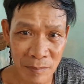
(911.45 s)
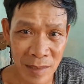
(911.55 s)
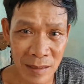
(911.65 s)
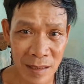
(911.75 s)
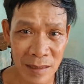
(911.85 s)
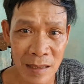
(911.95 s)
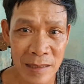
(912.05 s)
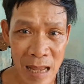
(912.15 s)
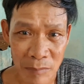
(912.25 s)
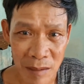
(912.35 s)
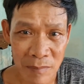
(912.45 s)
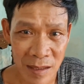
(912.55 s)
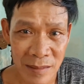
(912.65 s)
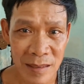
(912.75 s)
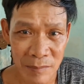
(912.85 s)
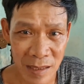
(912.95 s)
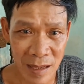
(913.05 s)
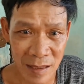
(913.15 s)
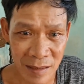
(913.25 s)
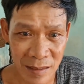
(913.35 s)
rất trân trọng, cảm ơn và biết
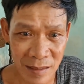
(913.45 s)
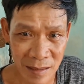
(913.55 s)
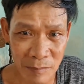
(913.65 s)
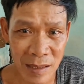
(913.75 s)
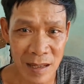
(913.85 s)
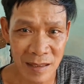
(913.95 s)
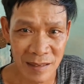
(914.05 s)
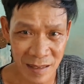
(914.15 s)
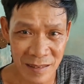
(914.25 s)
ơn, rất biết ơn.